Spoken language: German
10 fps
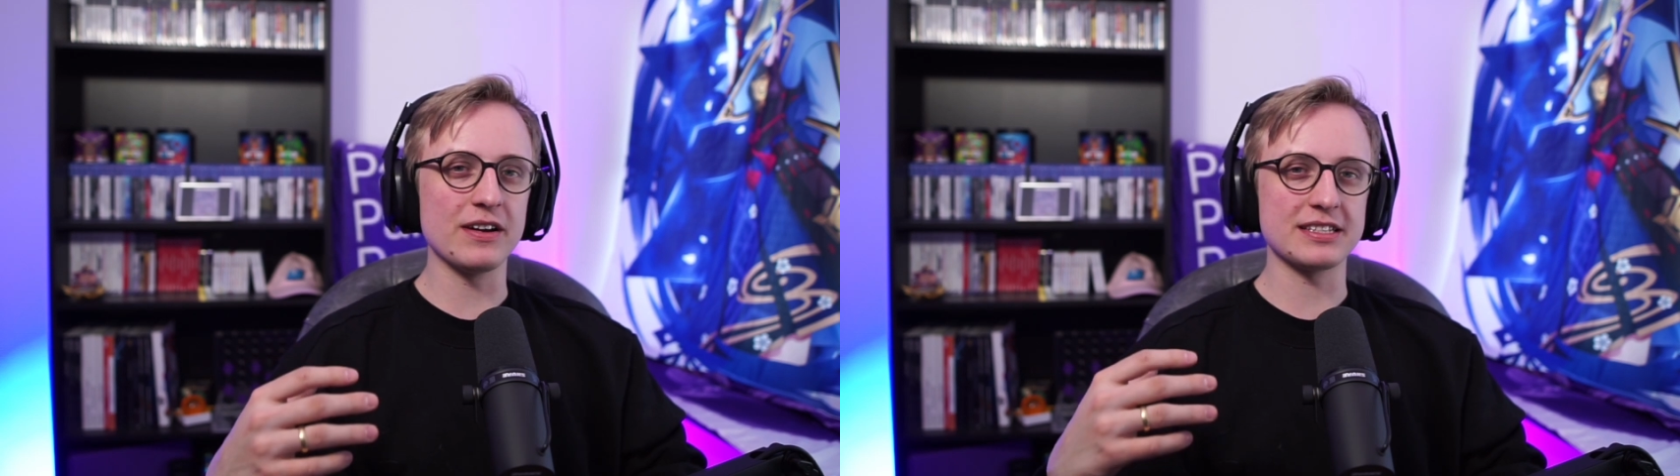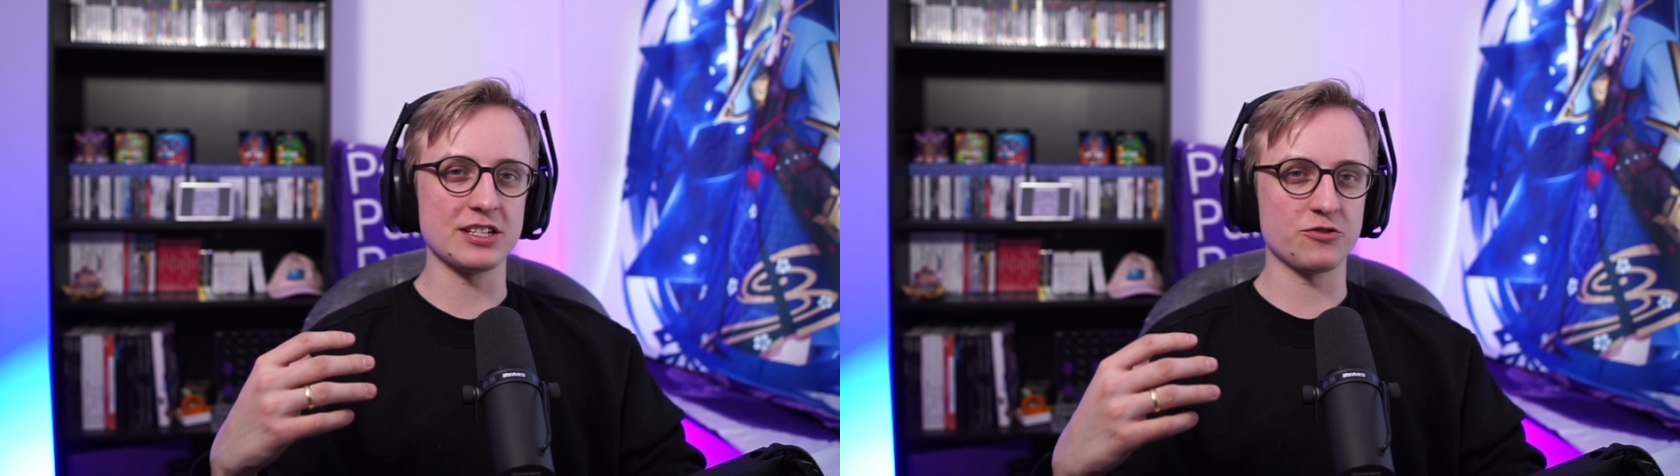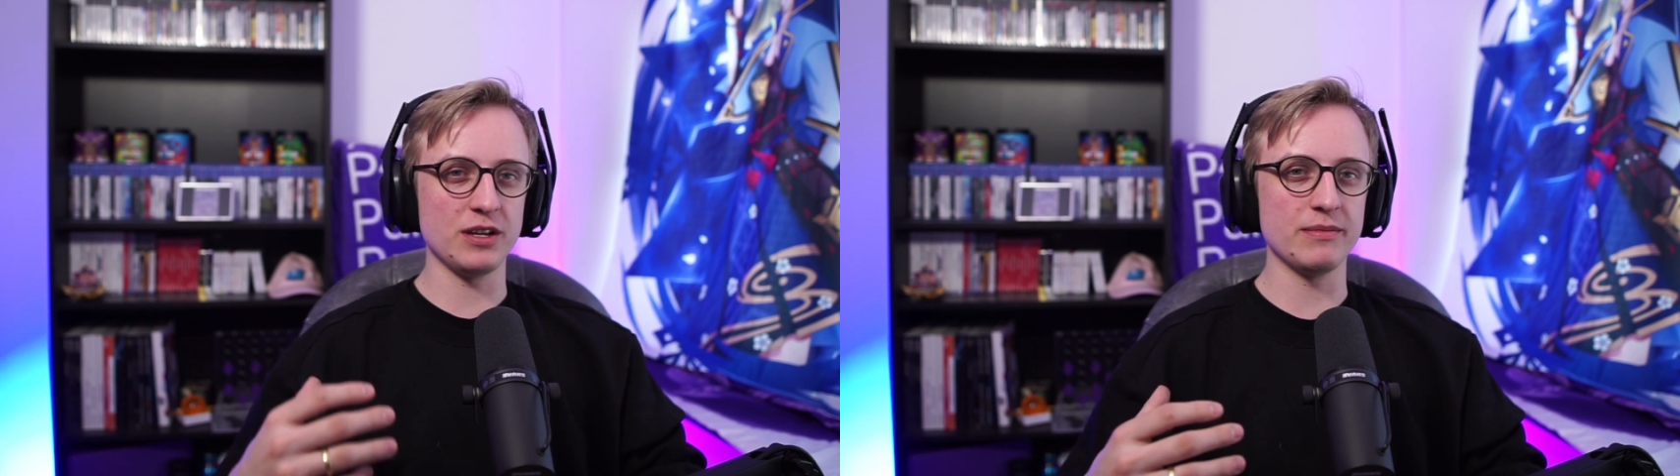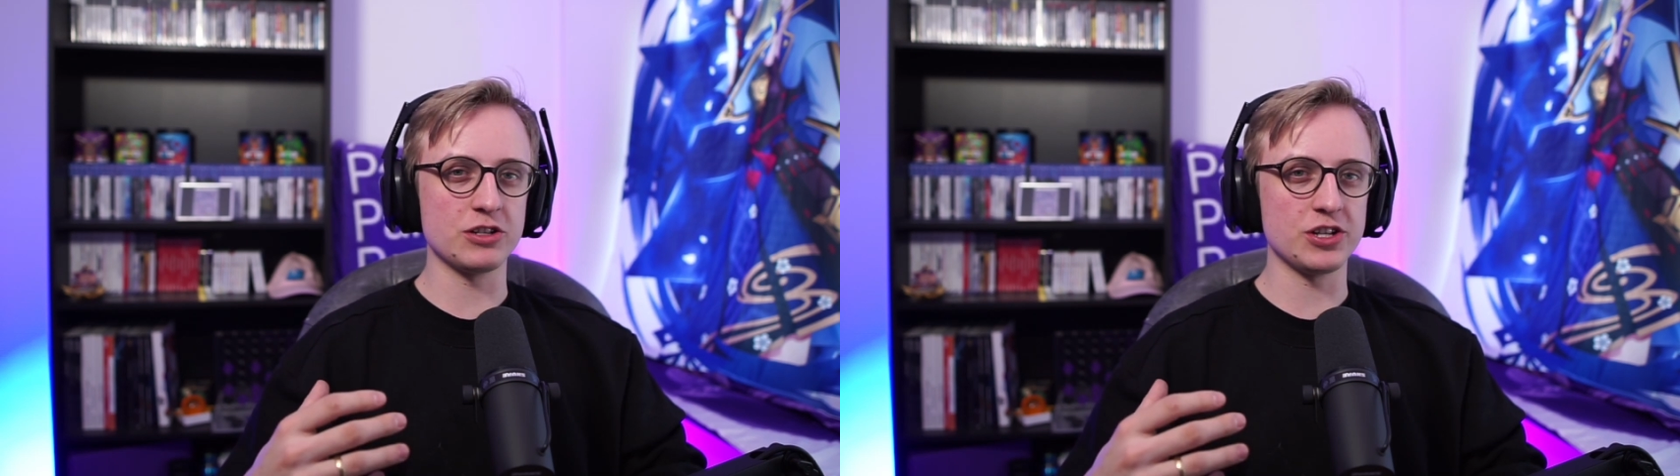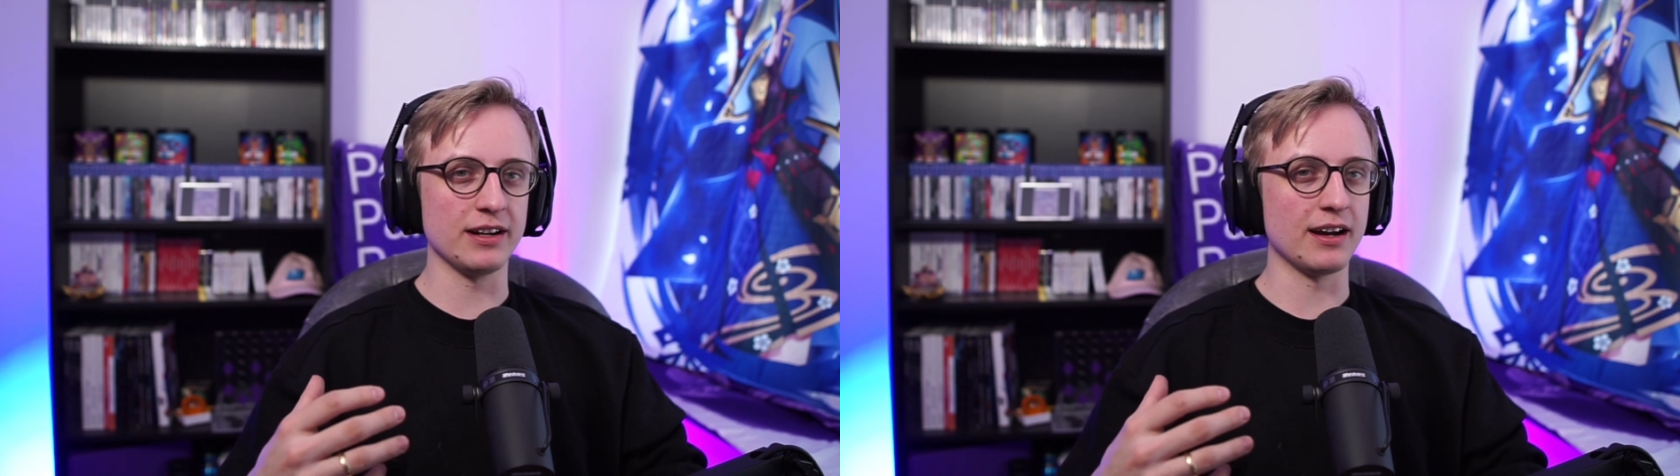was der Stream
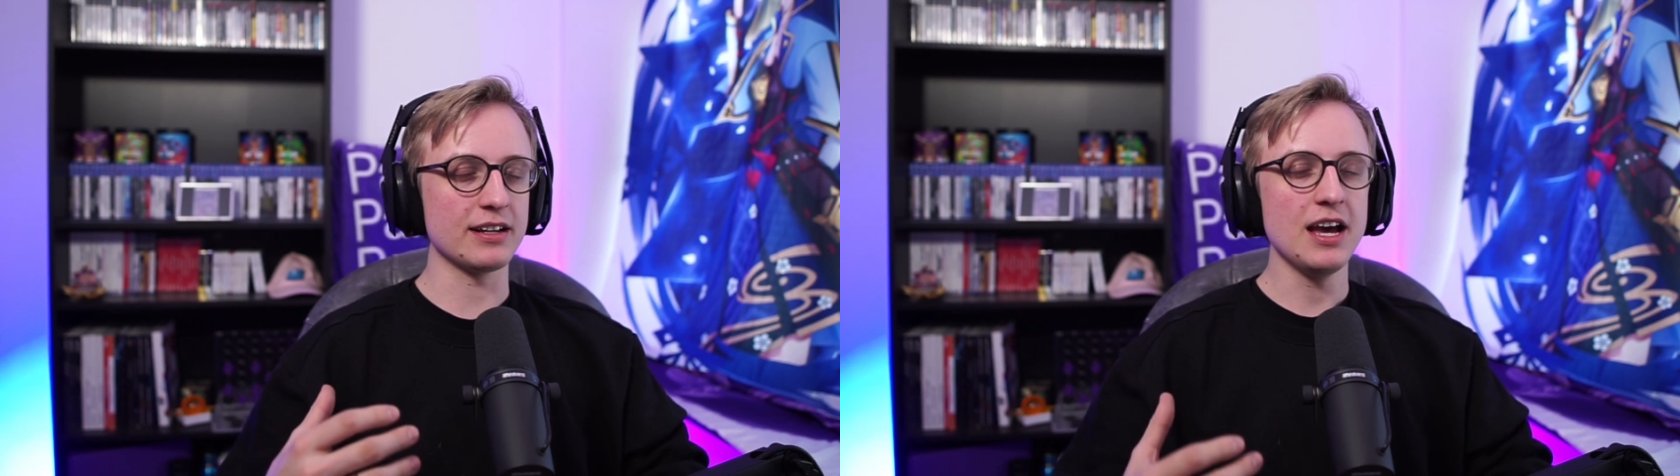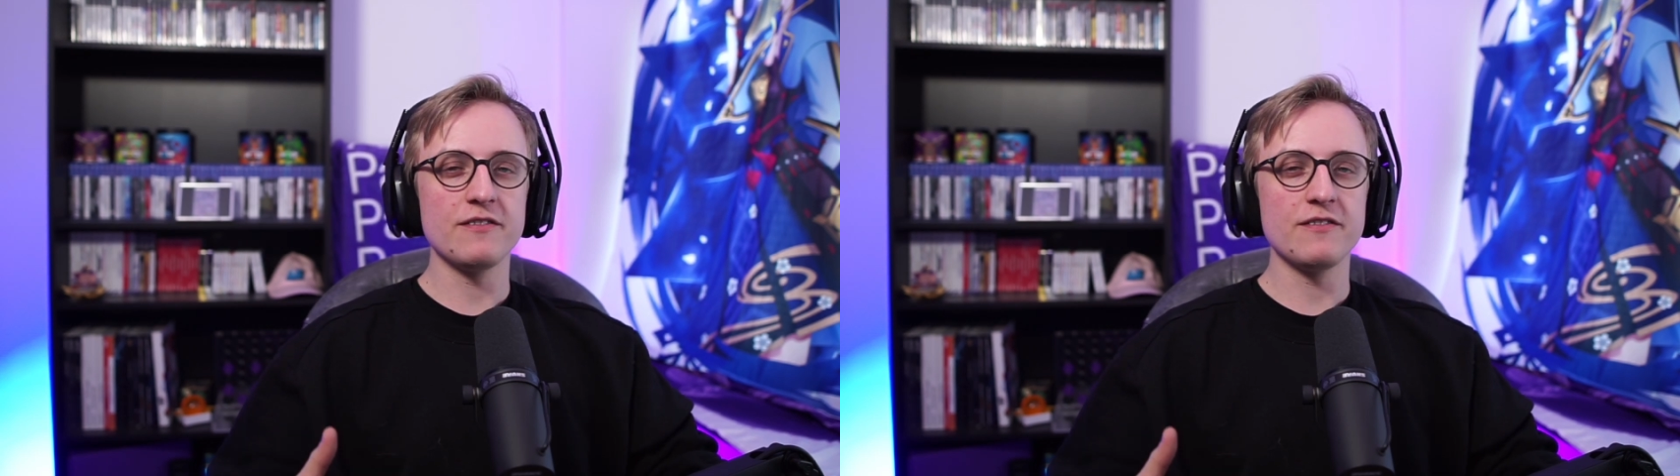entschieden hat.